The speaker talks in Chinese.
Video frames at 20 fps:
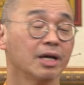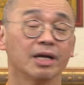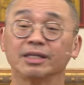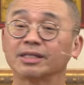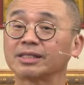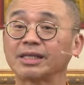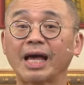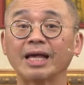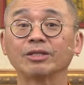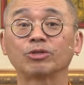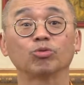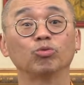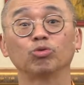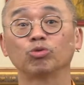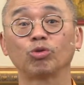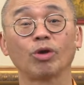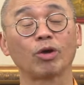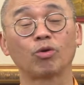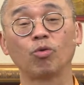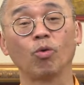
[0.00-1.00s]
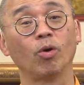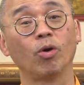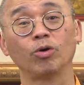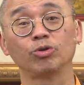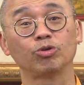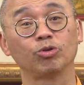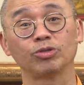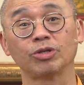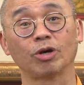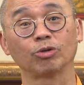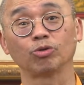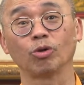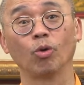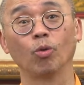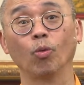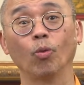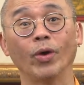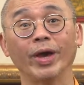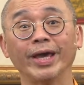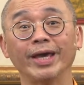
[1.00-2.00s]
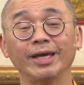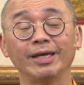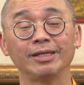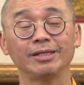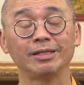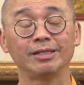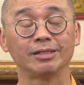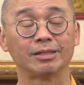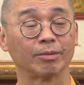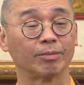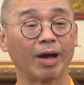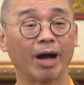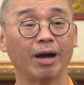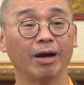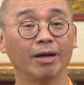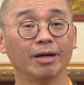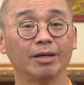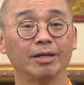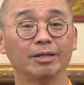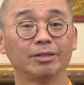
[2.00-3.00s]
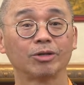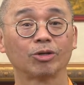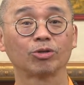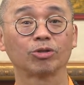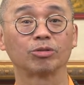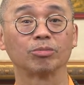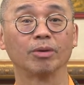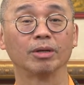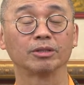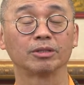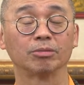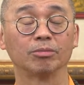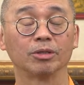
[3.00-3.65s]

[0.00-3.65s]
35岁过后就叫做什么？叫做什么